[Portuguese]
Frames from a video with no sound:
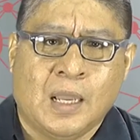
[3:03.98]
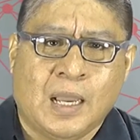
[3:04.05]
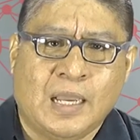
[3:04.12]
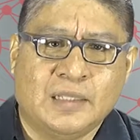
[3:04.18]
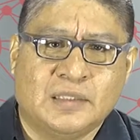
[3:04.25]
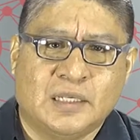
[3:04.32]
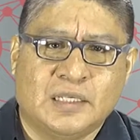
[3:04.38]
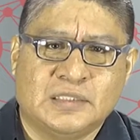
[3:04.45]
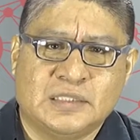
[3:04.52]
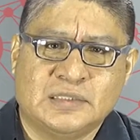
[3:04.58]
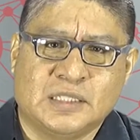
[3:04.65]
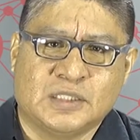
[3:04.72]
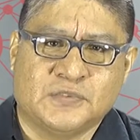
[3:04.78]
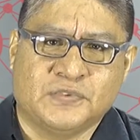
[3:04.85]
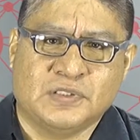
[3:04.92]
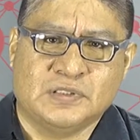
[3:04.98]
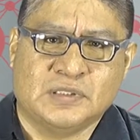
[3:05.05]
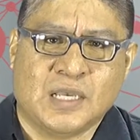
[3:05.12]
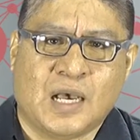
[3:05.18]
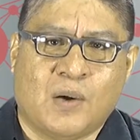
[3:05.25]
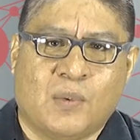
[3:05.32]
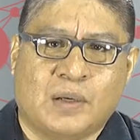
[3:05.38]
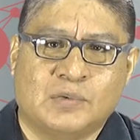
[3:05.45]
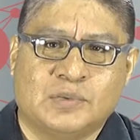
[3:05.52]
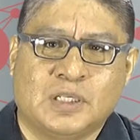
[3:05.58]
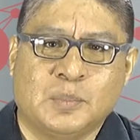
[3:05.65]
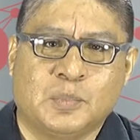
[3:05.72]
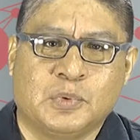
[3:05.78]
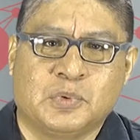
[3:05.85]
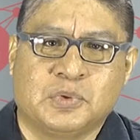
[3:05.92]
A inteligência artificial, ao
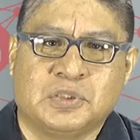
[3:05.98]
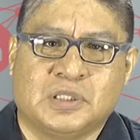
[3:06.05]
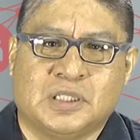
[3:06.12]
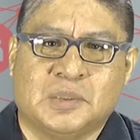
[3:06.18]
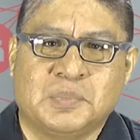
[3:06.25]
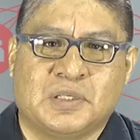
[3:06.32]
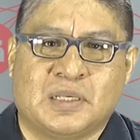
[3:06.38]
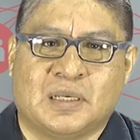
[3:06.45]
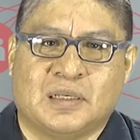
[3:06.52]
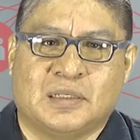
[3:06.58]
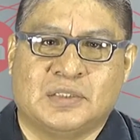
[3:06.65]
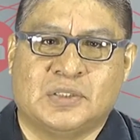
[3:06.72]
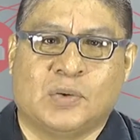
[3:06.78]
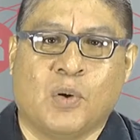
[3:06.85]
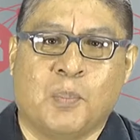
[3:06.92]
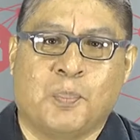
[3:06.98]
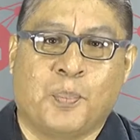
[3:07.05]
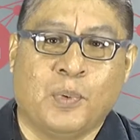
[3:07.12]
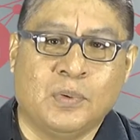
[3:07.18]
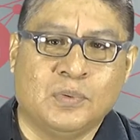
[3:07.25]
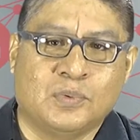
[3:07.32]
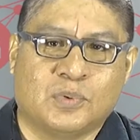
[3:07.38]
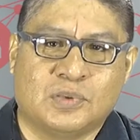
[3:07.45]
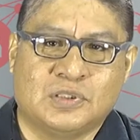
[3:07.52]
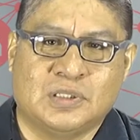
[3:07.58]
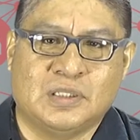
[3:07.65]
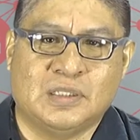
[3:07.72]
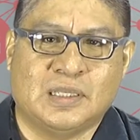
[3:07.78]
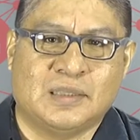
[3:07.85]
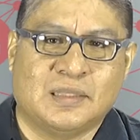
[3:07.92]
ser muito dinâmica, chegou ao ponto
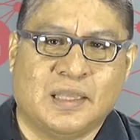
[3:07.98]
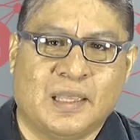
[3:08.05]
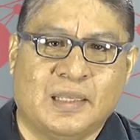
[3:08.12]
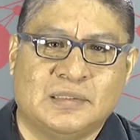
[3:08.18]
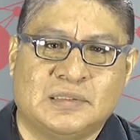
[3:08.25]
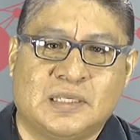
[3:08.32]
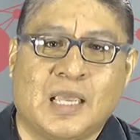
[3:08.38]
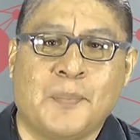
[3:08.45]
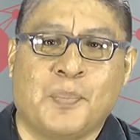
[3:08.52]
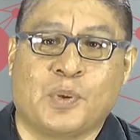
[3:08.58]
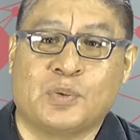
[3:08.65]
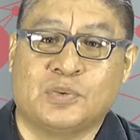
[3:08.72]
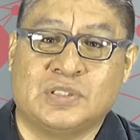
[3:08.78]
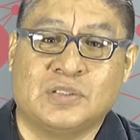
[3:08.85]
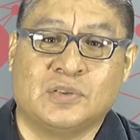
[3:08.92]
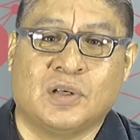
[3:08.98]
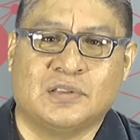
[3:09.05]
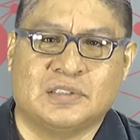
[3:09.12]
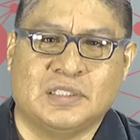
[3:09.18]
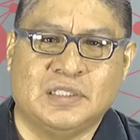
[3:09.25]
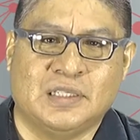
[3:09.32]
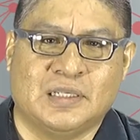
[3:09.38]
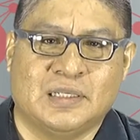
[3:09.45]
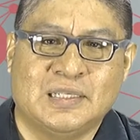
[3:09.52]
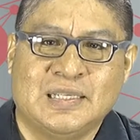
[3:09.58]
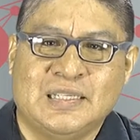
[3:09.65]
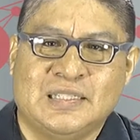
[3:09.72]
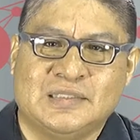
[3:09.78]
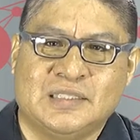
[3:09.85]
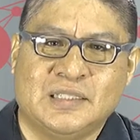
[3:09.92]
de até se reproduzir sozinha,
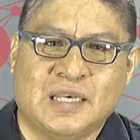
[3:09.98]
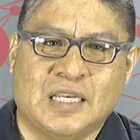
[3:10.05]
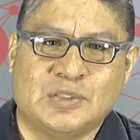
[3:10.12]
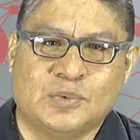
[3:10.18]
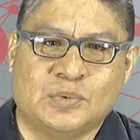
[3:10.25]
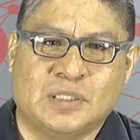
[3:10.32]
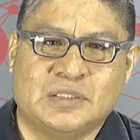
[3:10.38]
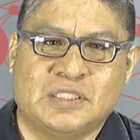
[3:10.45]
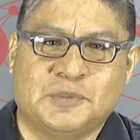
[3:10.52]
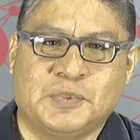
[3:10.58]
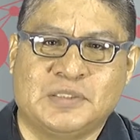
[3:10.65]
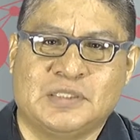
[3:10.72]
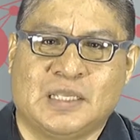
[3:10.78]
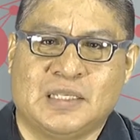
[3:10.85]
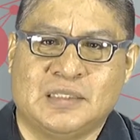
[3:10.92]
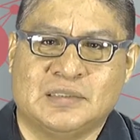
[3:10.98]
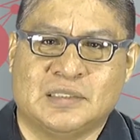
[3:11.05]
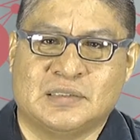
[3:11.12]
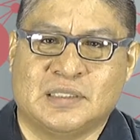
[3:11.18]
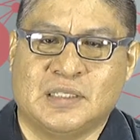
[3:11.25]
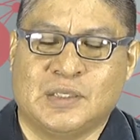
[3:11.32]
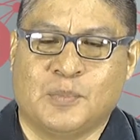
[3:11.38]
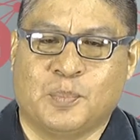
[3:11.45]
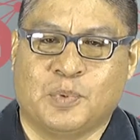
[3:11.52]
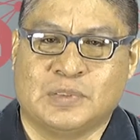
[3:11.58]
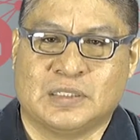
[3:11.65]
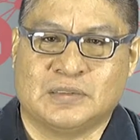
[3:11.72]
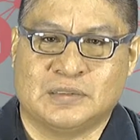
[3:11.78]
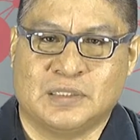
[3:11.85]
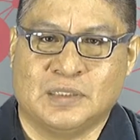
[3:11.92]
sem a ajuda de especialistas em
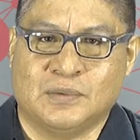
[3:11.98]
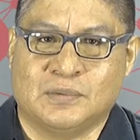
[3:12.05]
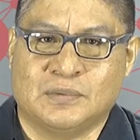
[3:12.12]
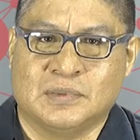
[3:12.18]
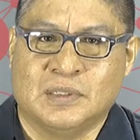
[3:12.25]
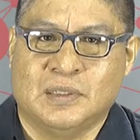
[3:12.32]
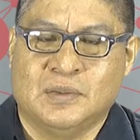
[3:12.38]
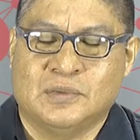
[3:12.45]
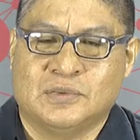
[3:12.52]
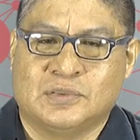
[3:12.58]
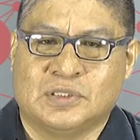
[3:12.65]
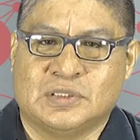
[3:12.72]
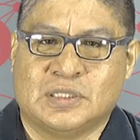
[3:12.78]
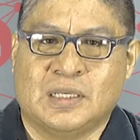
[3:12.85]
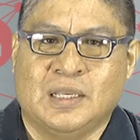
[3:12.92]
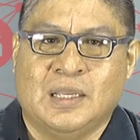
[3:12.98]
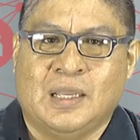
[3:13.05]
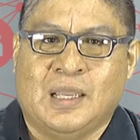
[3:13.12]
computação, ou seja,